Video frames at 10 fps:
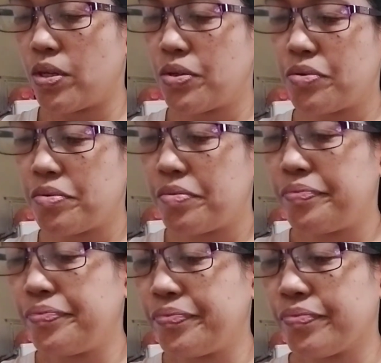Yung
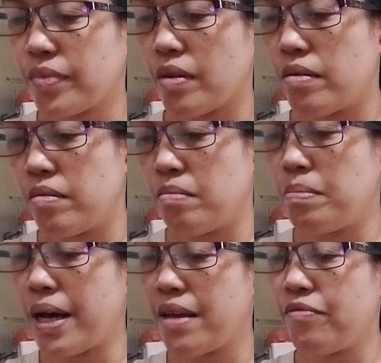
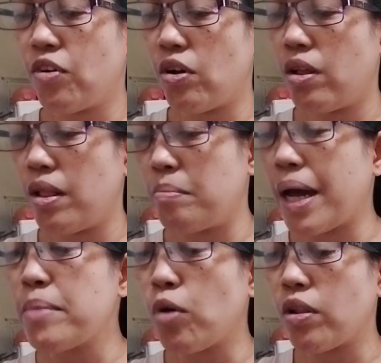Bible,
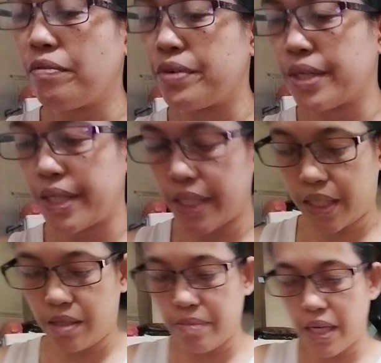Bible
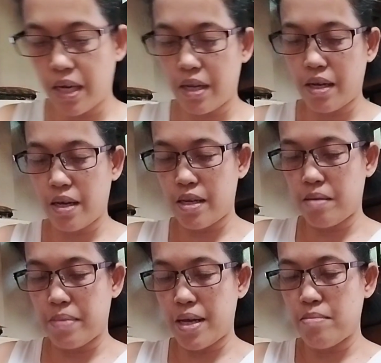verse. May nakalagay
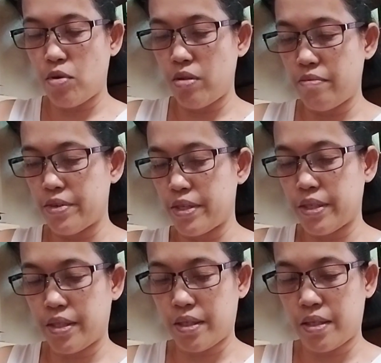na Bible
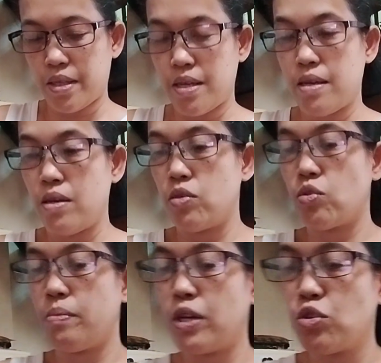verse.
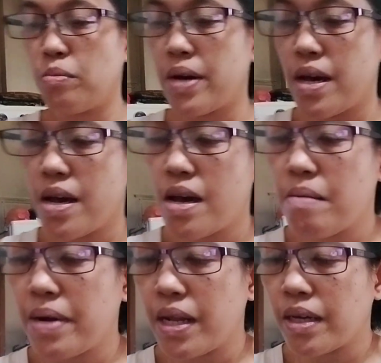So, medyo ma
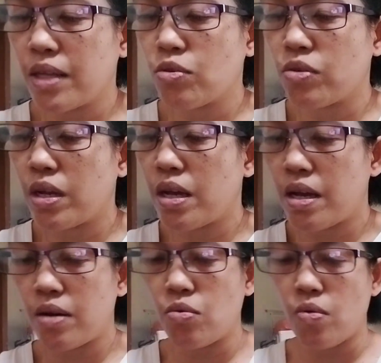malaki itong
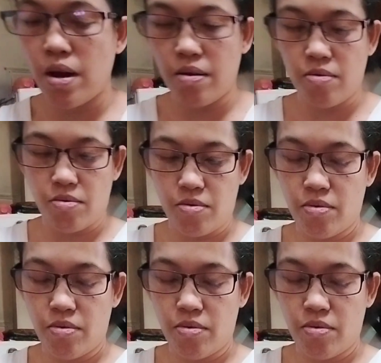nakuha ko.